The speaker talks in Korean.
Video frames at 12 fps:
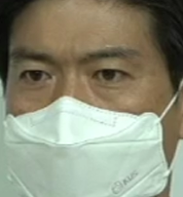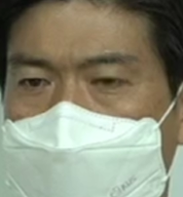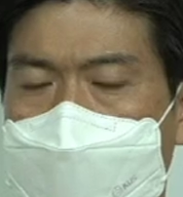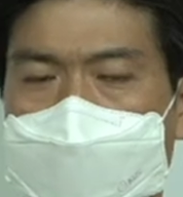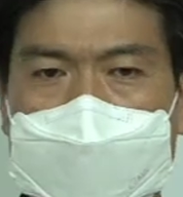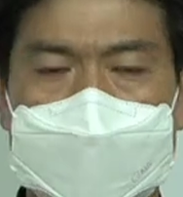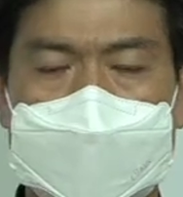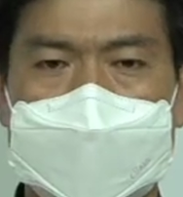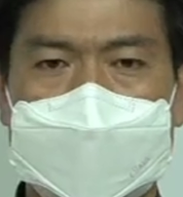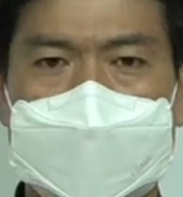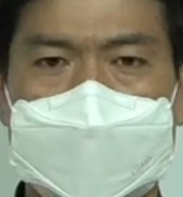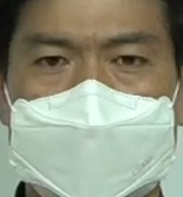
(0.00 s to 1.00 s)
만
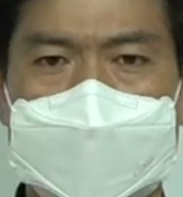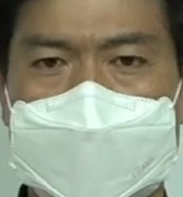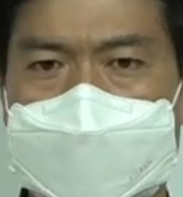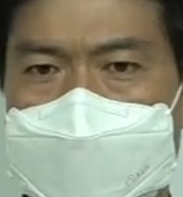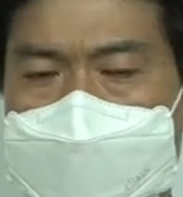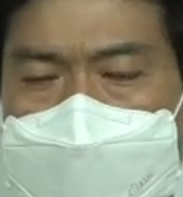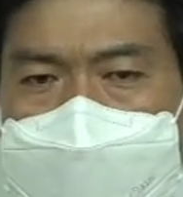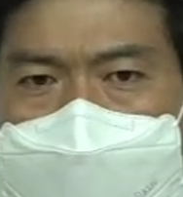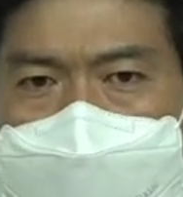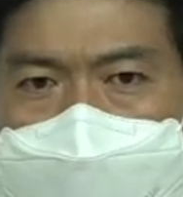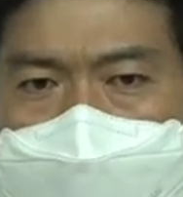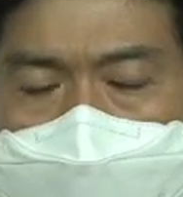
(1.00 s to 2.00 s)
명을 물리칠 수
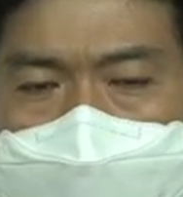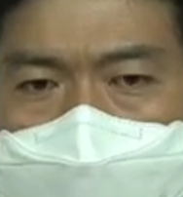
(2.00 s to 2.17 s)
있을까?